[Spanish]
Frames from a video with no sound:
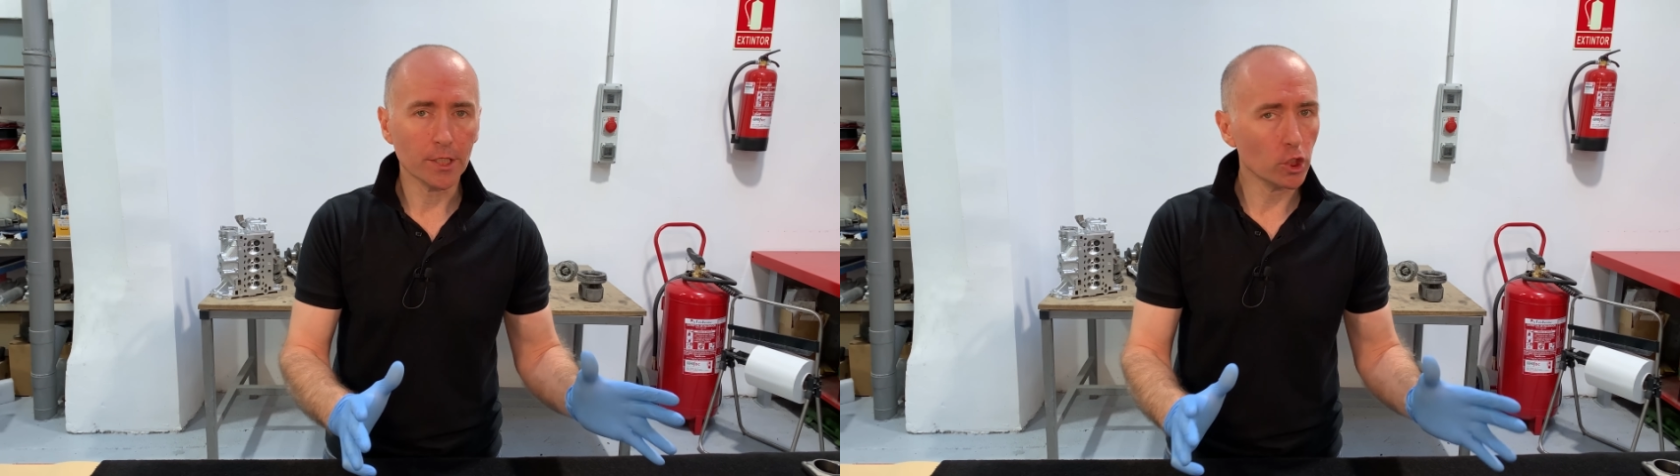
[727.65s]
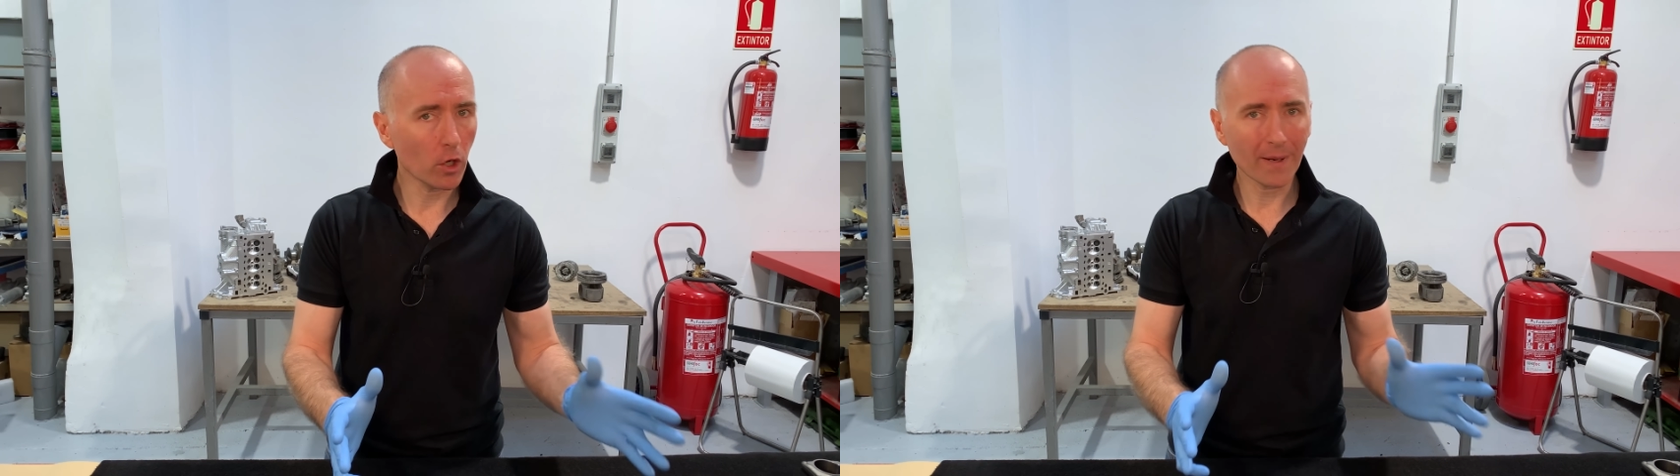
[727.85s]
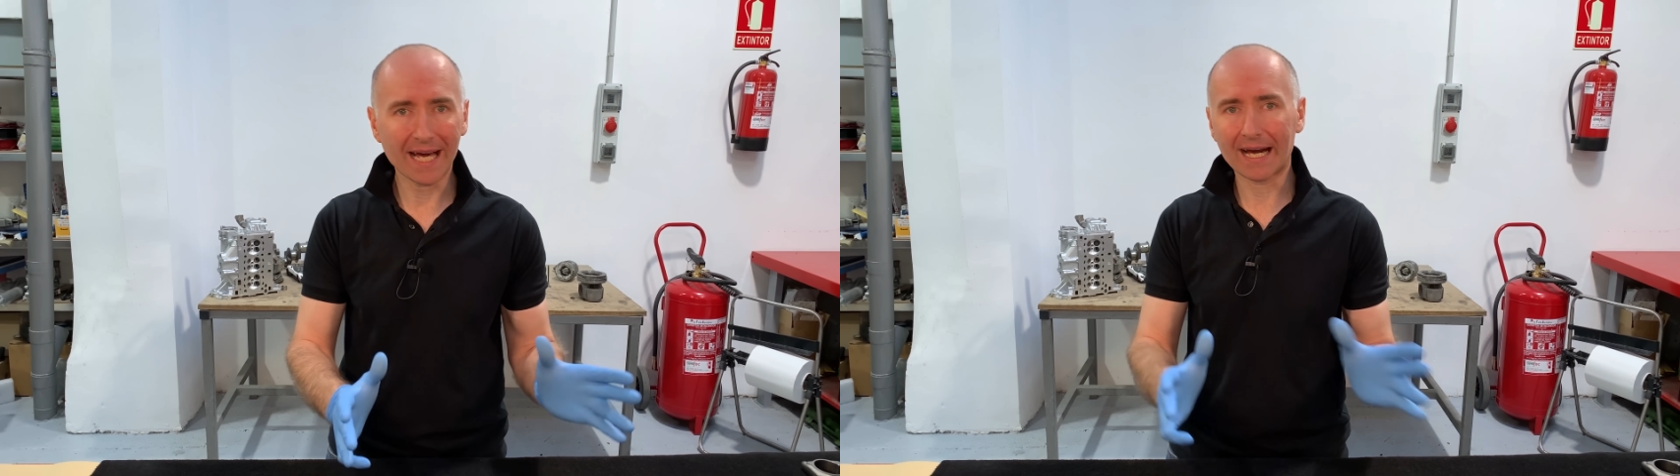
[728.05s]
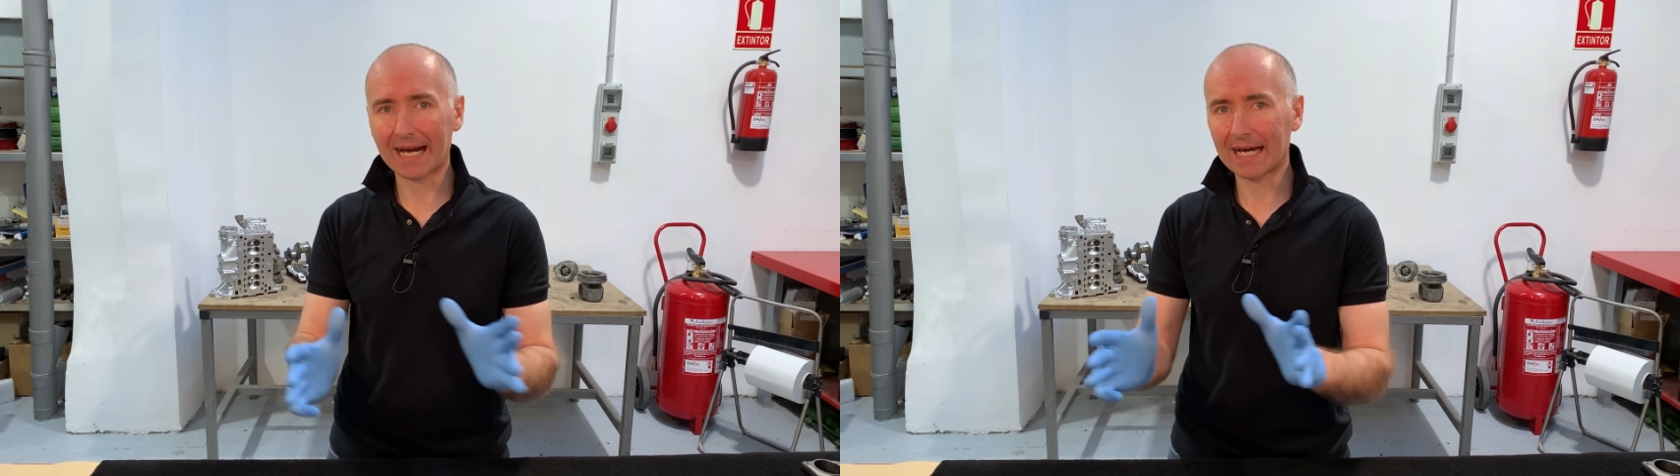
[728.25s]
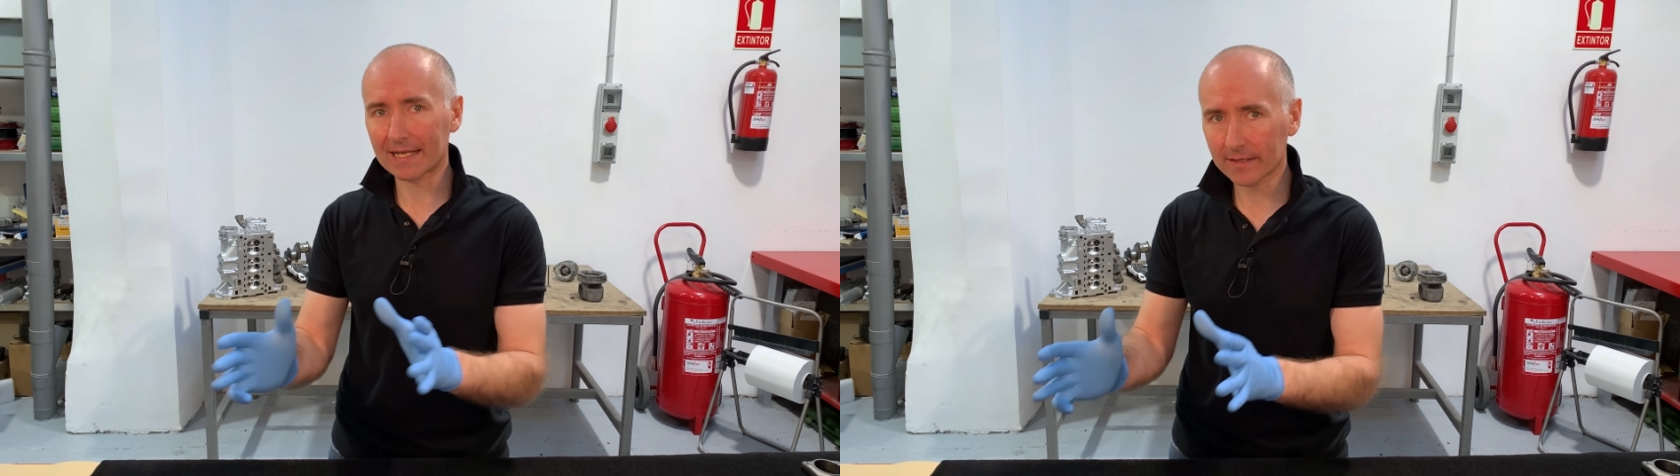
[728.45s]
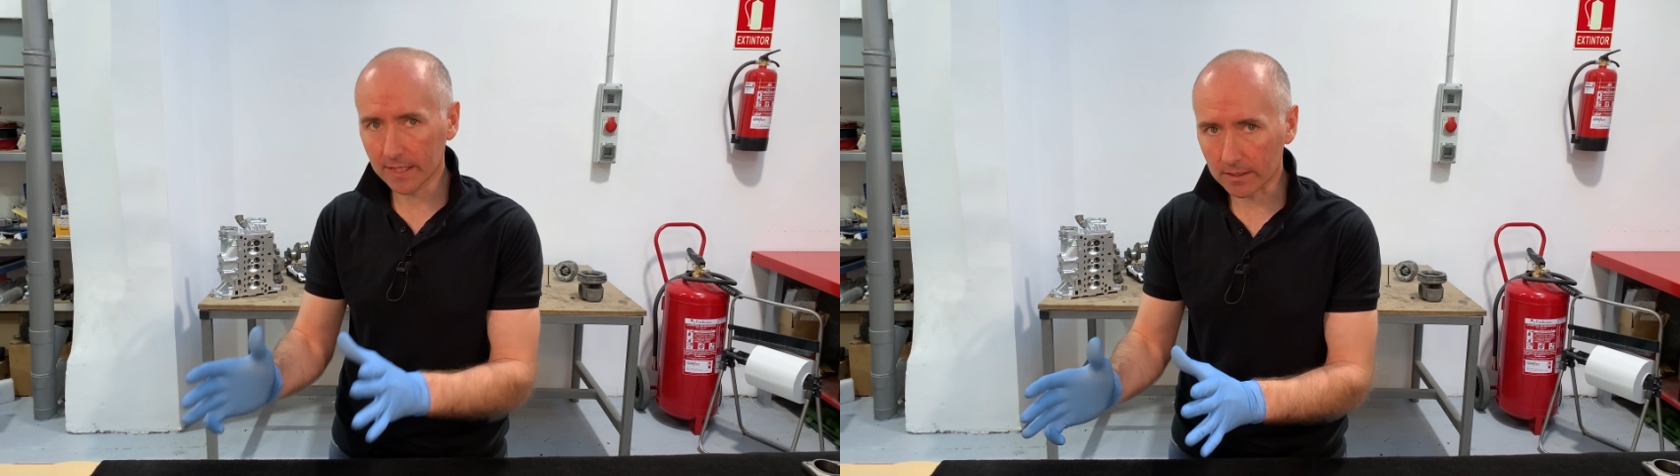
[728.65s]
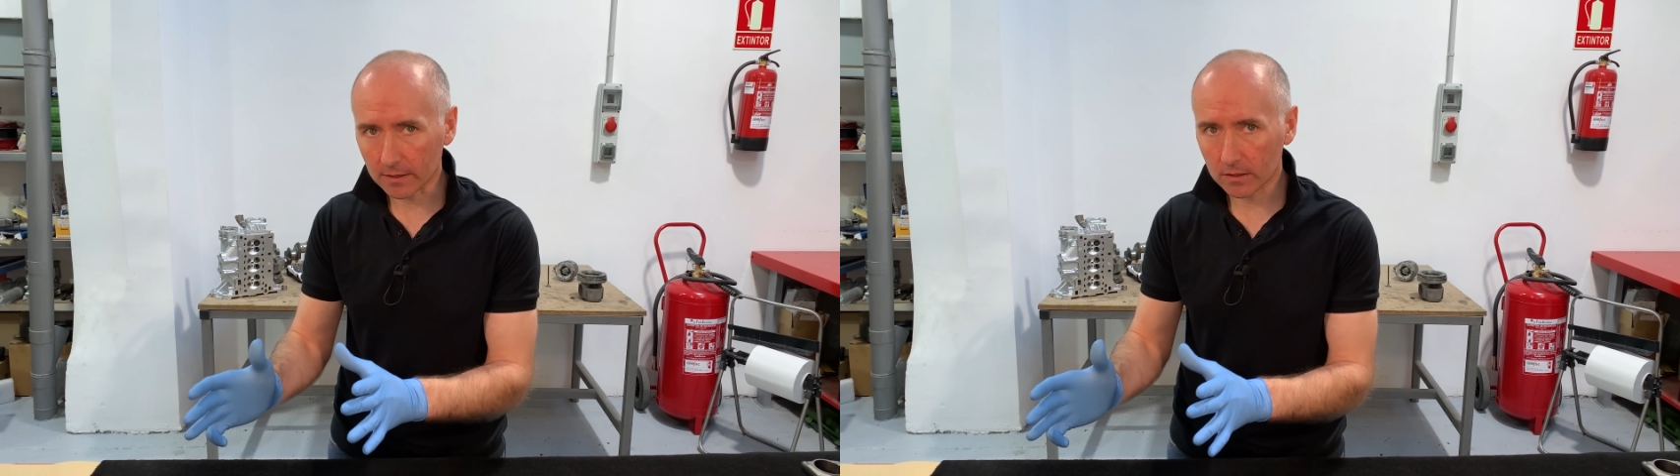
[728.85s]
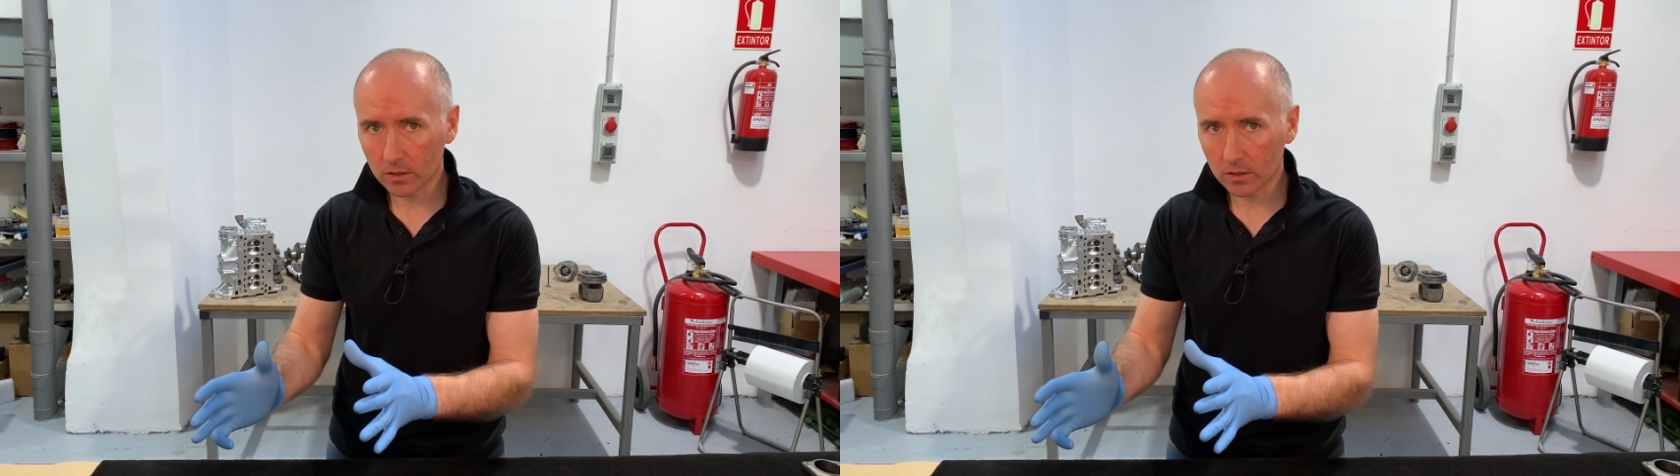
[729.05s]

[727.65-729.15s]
no va a arder,